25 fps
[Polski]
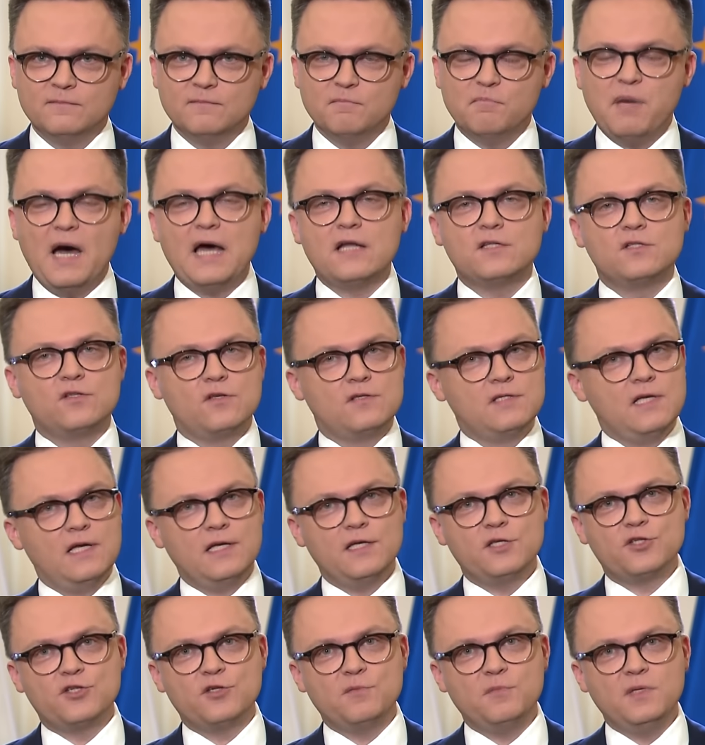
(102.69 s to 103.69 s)
Bardzo
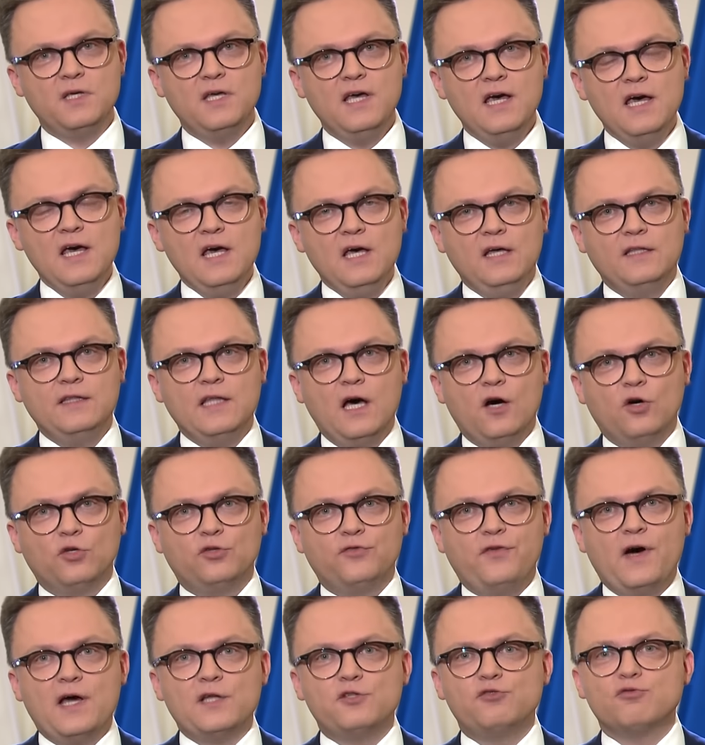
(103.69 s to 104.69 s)
zależy mi na
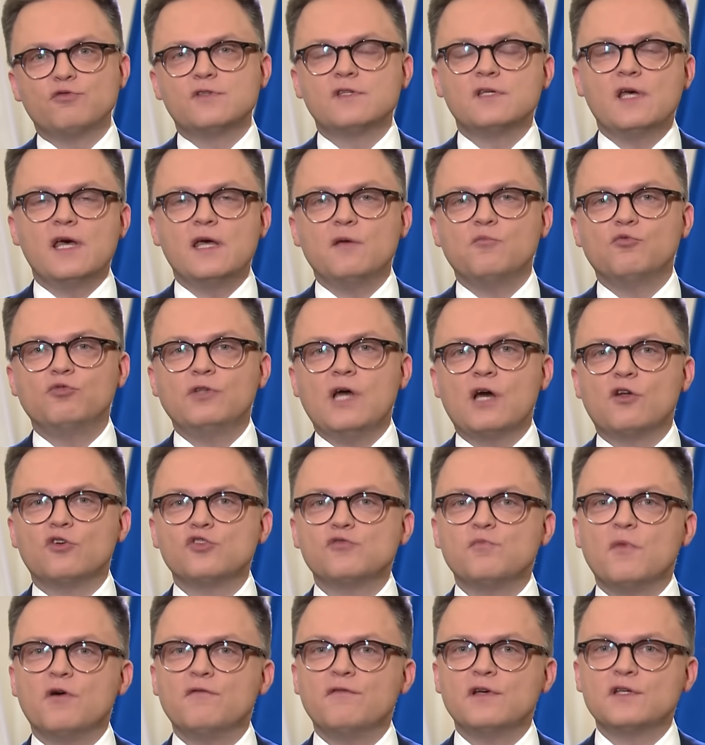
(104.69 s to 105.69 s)
otwarciu Sejmu na
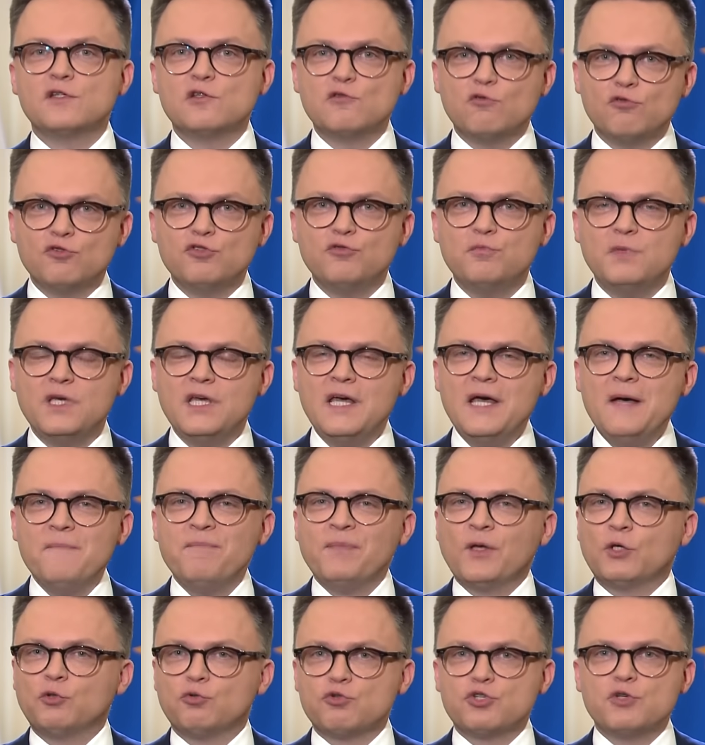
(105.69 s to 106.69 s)
rozmowę z ludźmi,
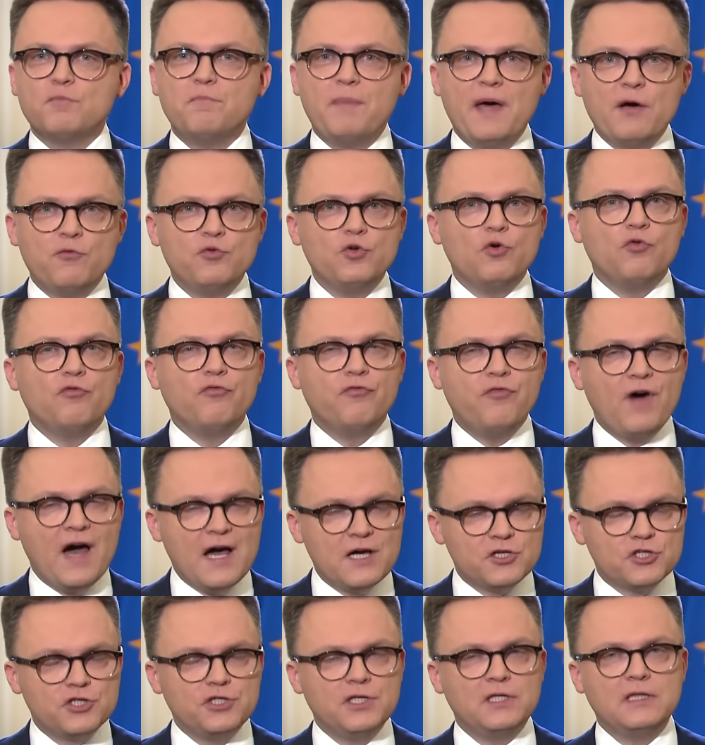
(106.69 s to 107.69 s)
którzy pełnią
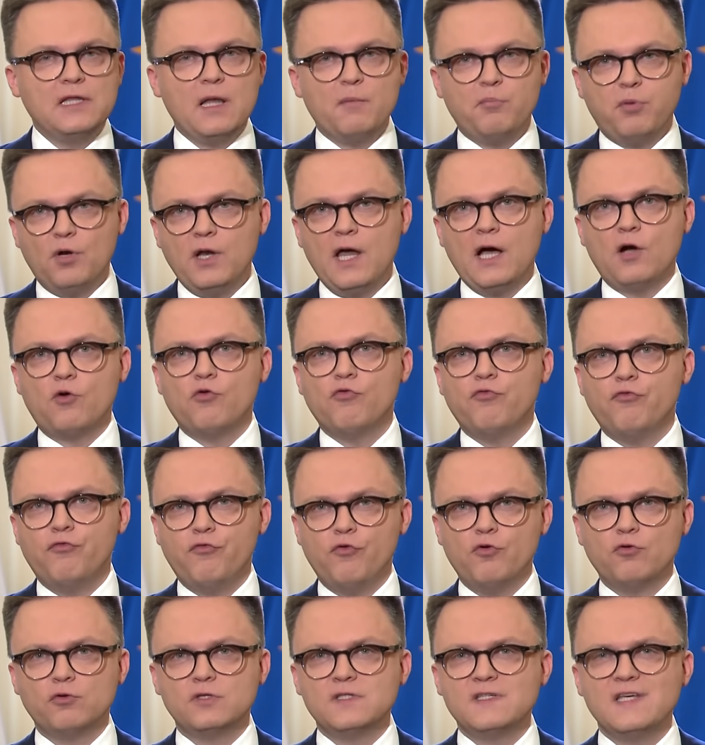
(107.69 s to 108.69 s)
ważne dla Polaków
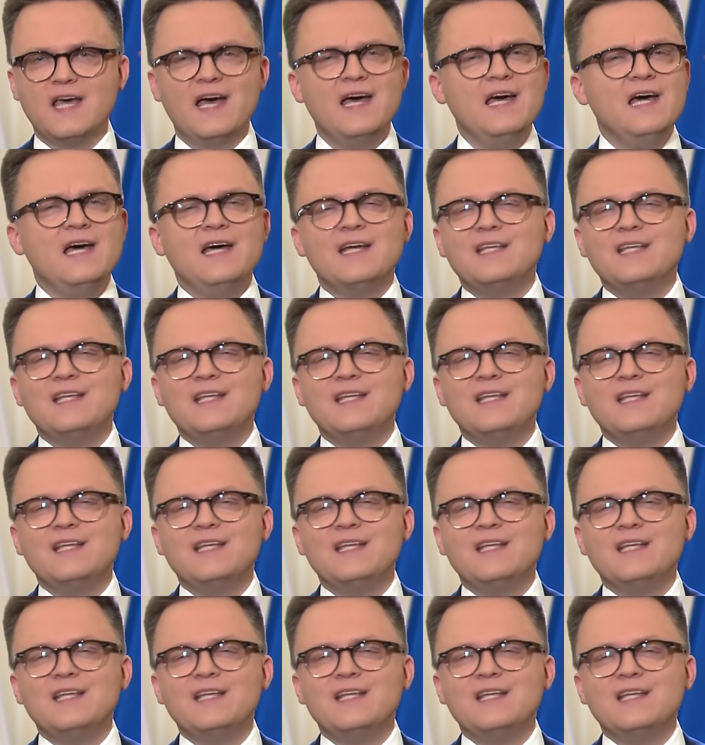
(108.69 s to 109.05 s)
funkcje,